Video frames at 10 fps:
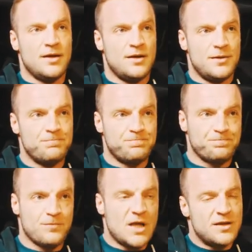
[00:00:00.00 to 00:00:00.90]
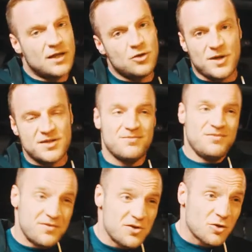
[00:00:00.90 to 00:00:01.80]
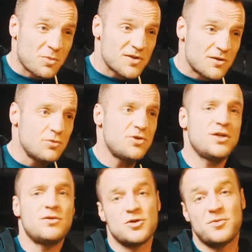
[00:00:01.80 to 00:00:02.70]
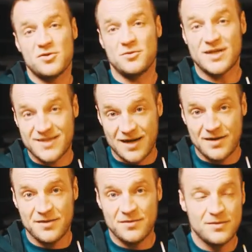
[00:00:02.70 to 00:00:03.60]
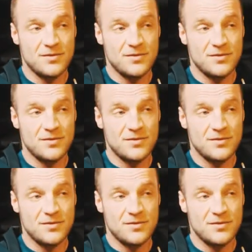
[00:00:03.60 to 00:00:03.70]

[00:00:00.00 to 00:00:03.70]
Y, natomiast 90% ludzi, którzy przychodzą na salę,